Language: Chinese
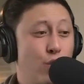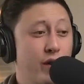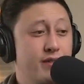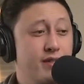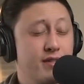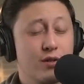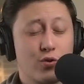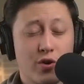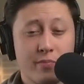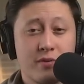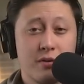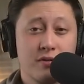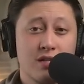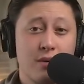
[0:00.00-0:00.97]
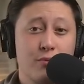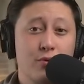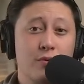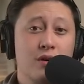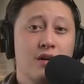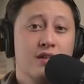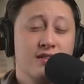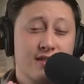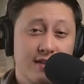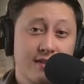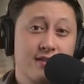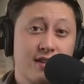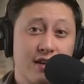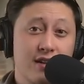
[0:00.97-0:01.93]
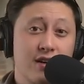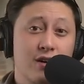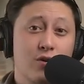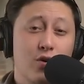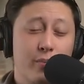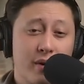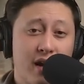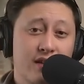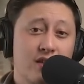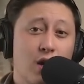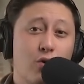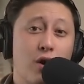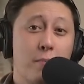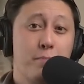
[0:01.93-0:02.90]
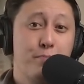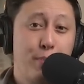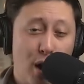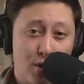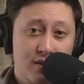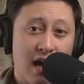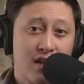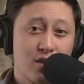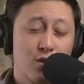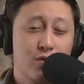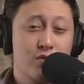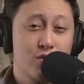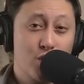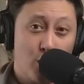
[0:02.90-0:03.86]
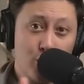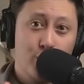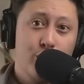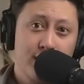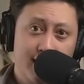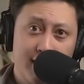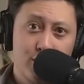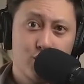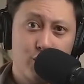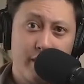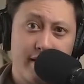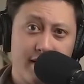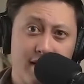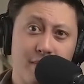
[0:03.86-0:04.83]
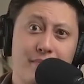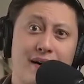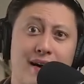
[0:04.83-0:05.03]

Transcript: 先生 Crypto》节目。今天呢，我们要来讨论爆炸头终于认罪了吗？